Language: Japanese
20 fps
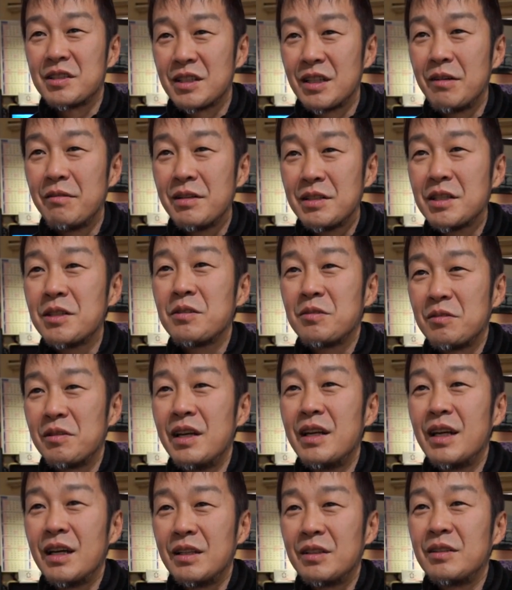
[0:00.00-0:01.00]
使わざるを
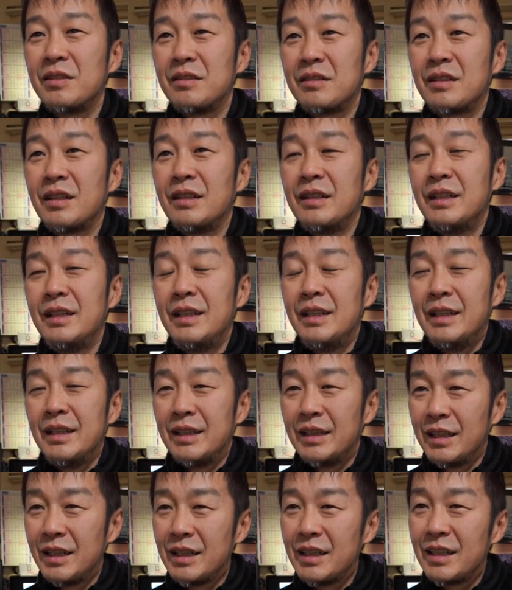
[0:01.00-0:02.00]
得ないっ
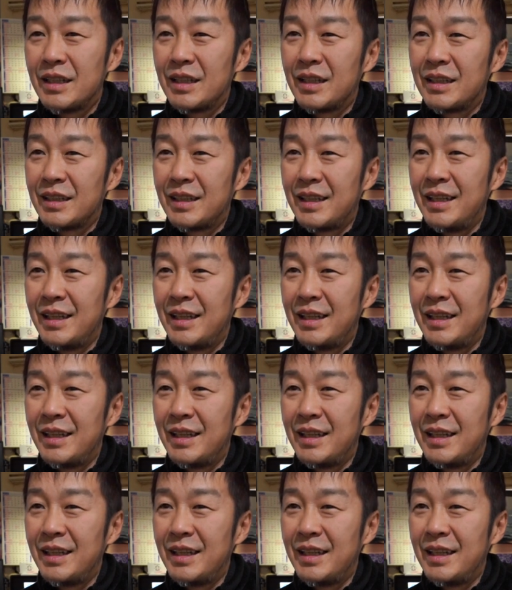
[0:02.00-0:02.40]
ていうかだから